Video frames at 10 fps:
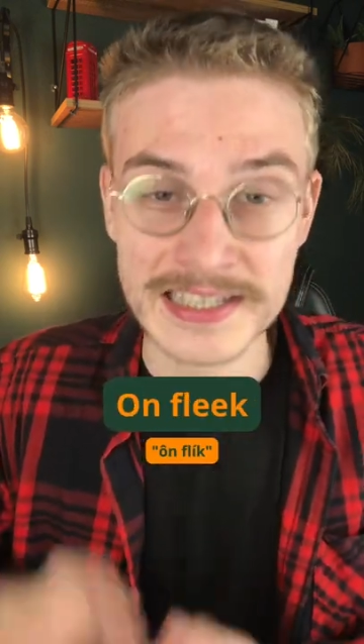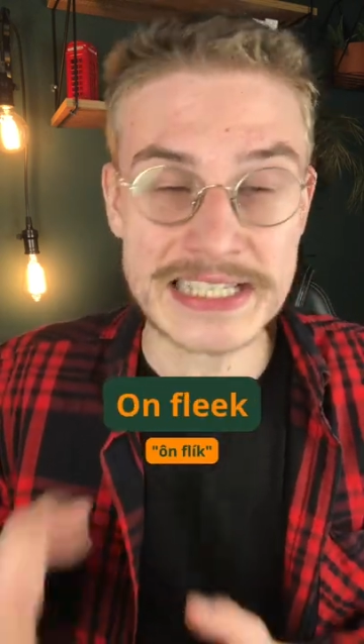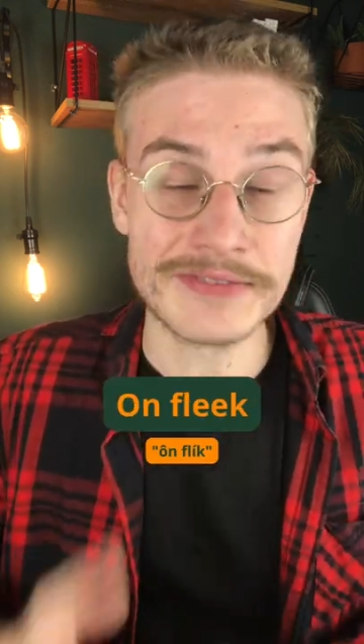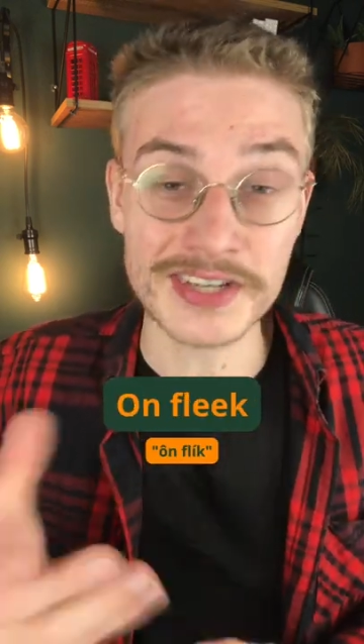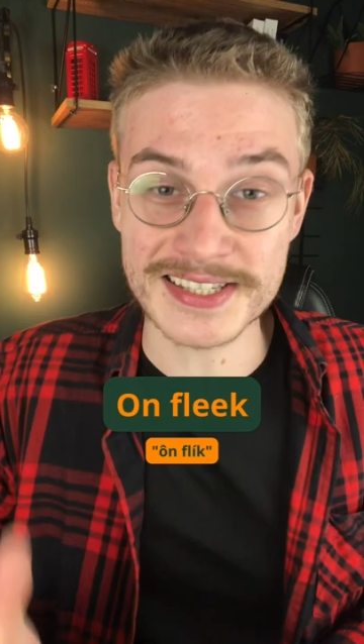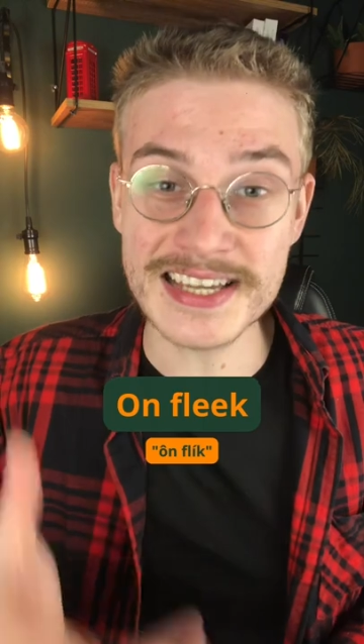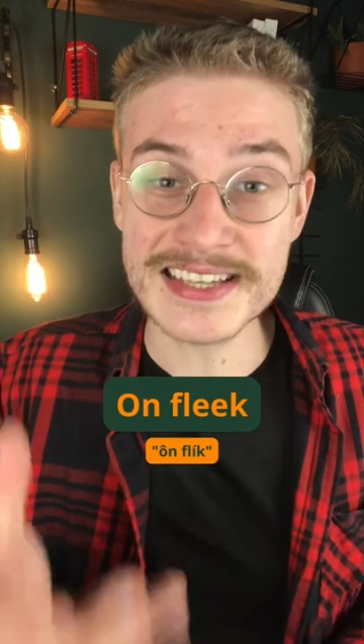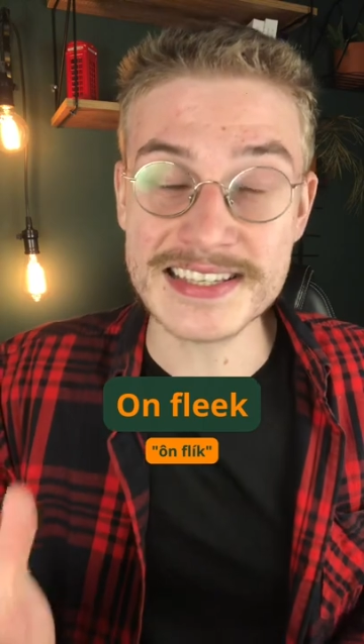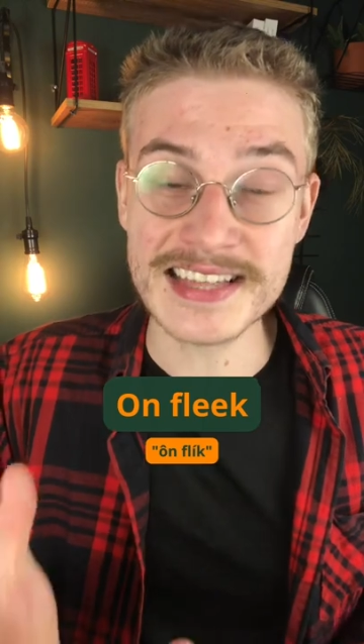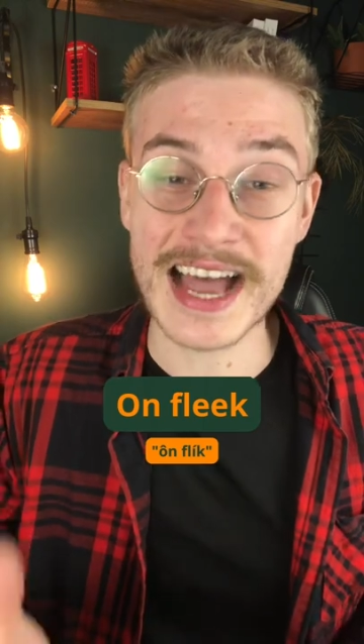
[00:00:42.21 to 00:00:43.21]
Se você
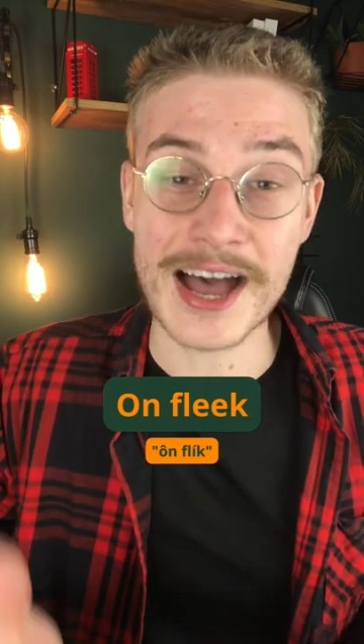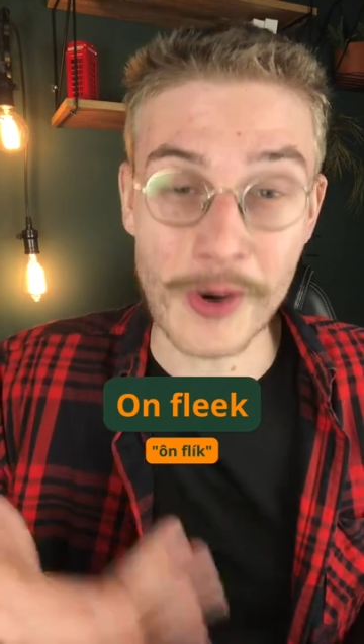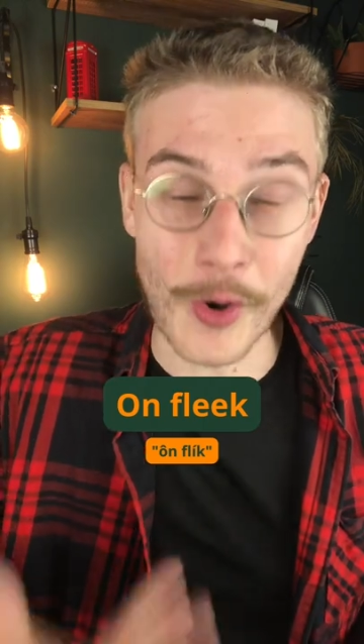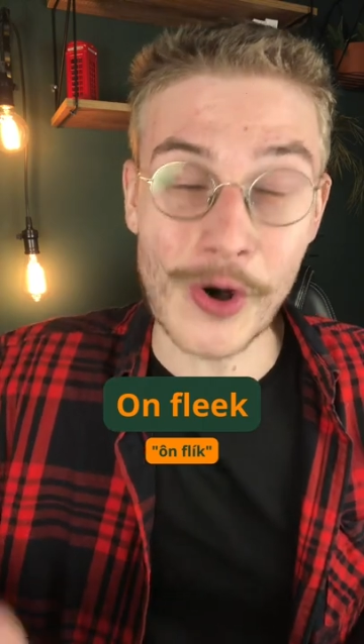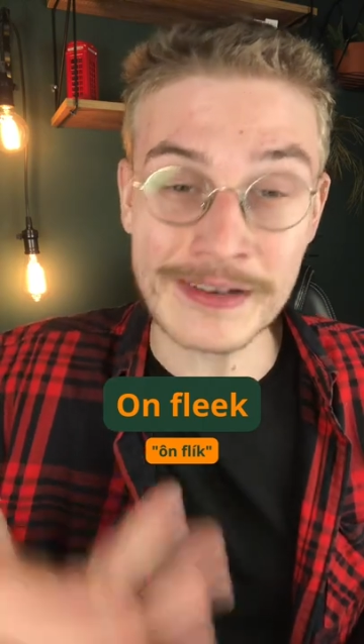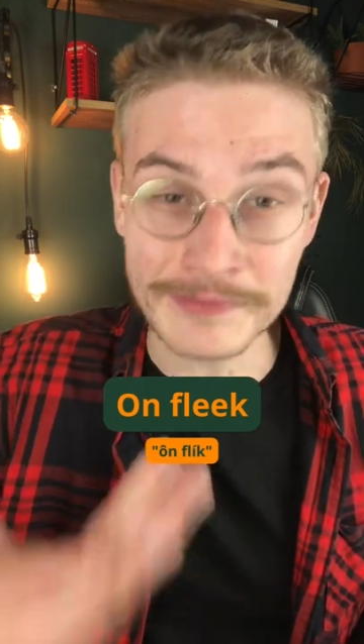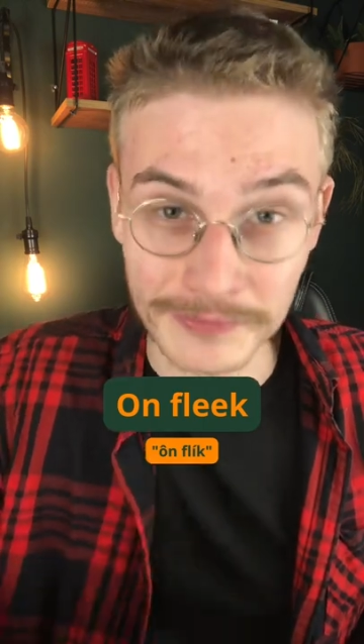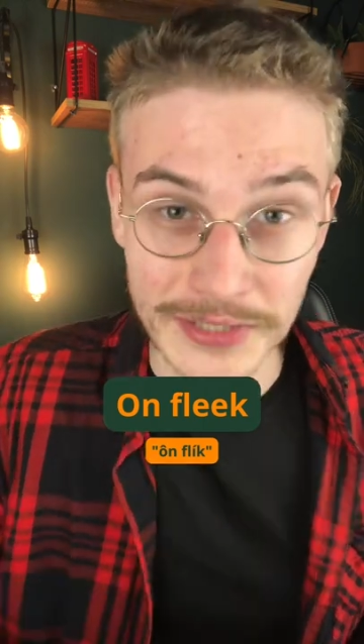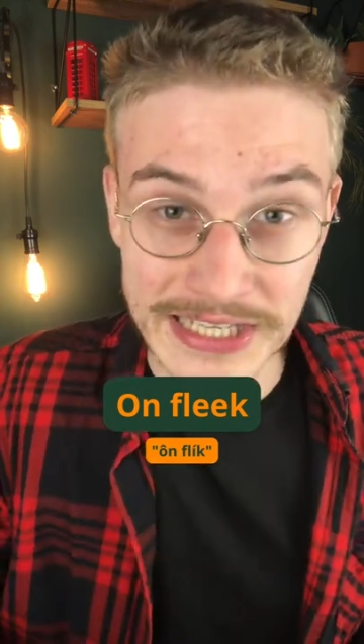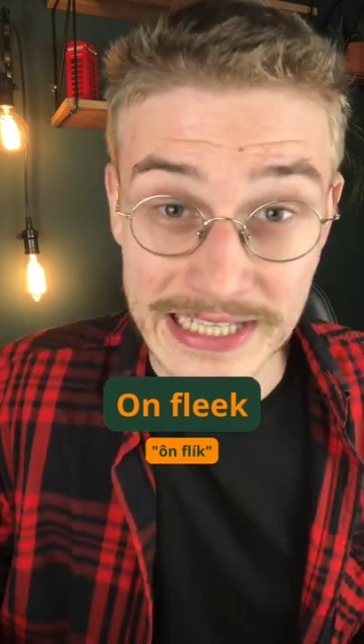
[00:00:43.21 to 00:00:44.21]
está on
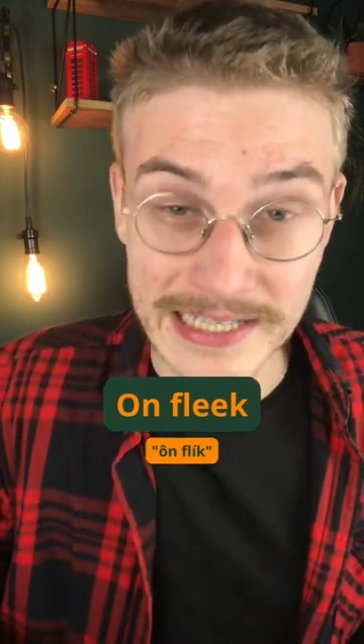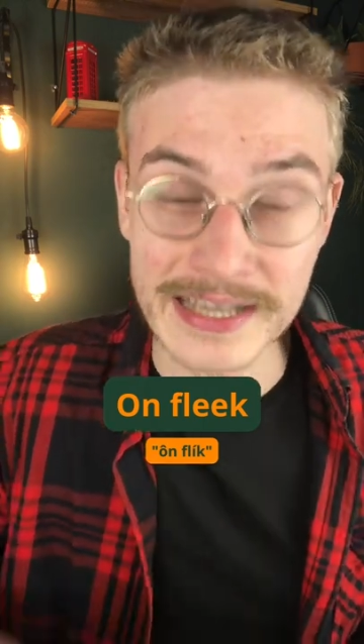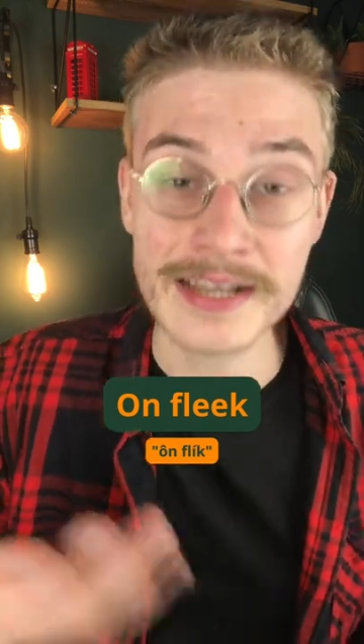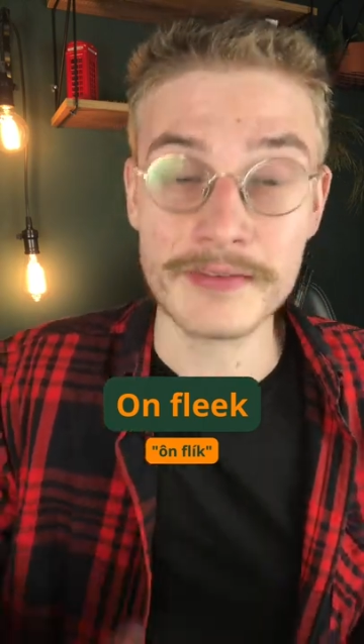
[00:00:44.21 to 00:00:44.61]
fleek,